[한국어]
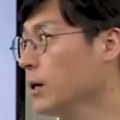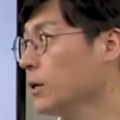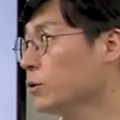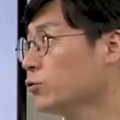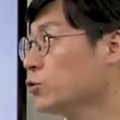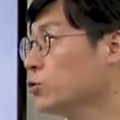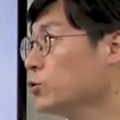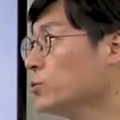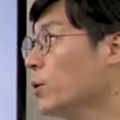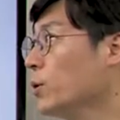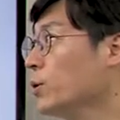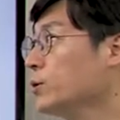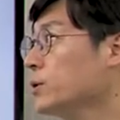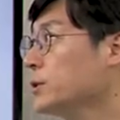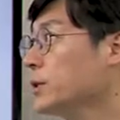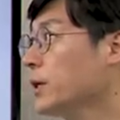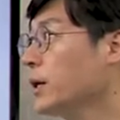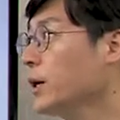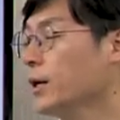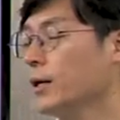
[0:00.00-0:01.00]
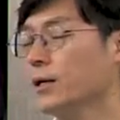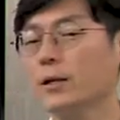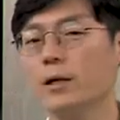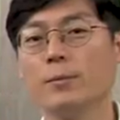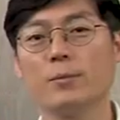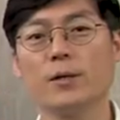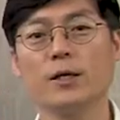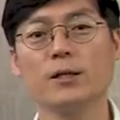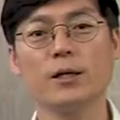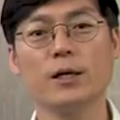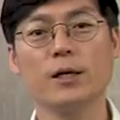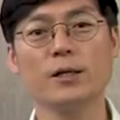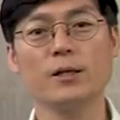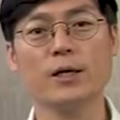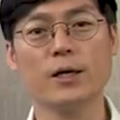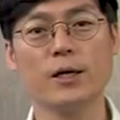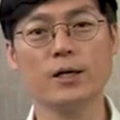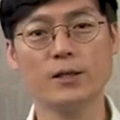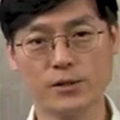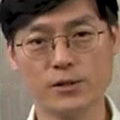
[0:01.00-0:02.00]
두 번째
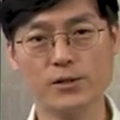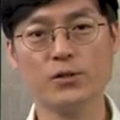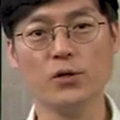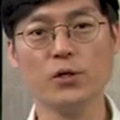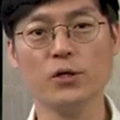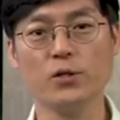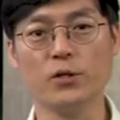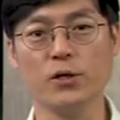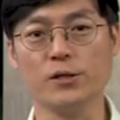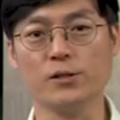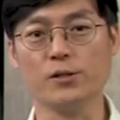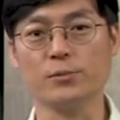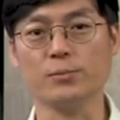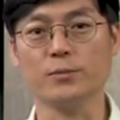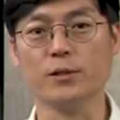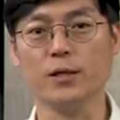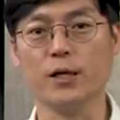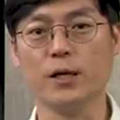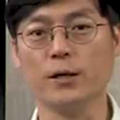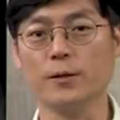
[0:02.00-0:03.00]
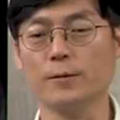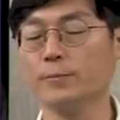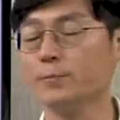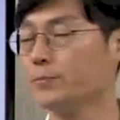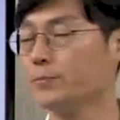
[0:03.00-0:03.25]
빅데이터의 특성이 되겠습니다.